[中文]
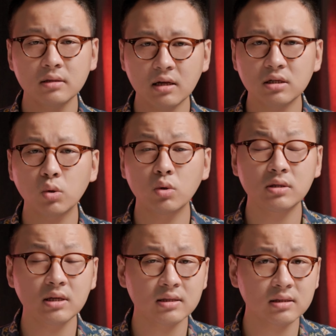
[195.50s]
但是对于
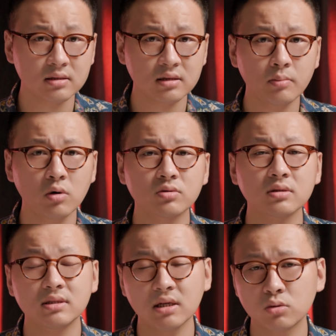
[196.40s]
相机的
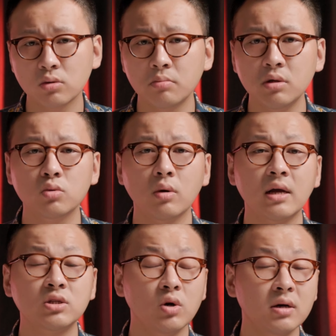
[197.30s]
CMOS 像素的密度
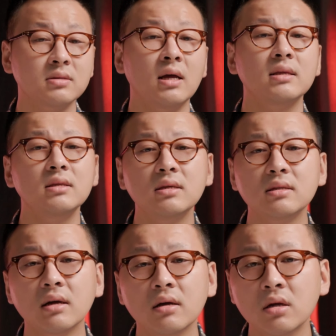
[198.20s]
还是有很大意义
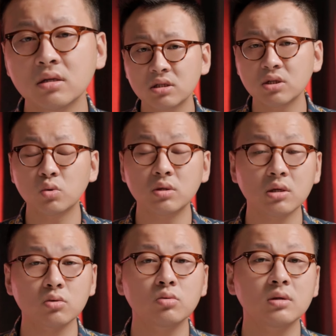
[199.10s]
的，这里就
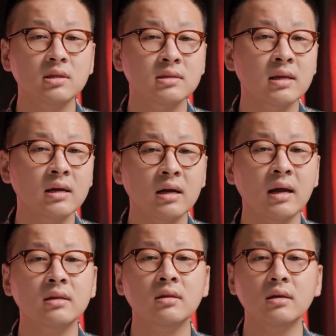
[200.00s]
引入了第三个
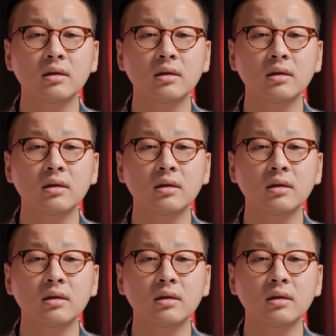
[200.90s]
概念，